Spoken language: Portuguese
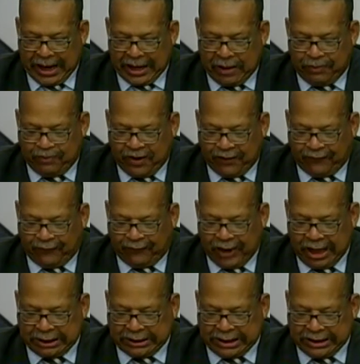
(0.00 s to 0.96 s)
a lei
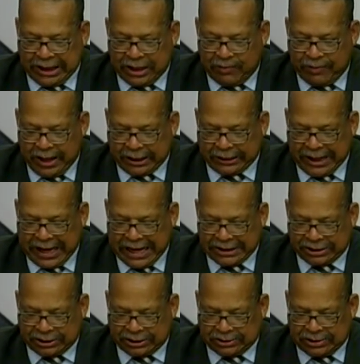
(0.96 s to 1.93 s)
perfeita da
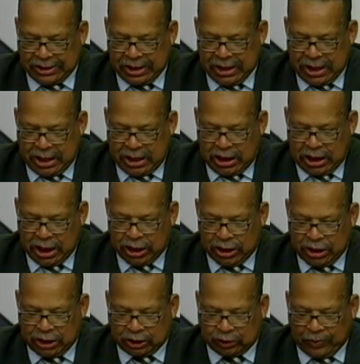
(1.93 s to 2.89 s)
liberdade e
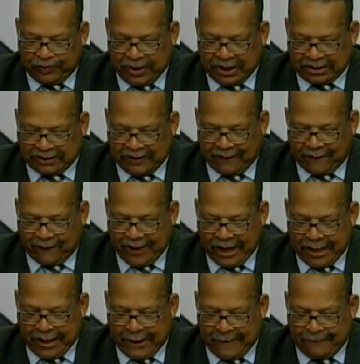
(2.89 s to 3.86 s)
nisso
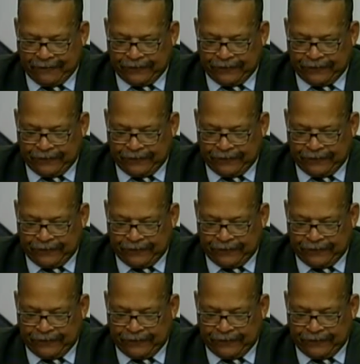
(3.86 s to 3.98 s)
persevera,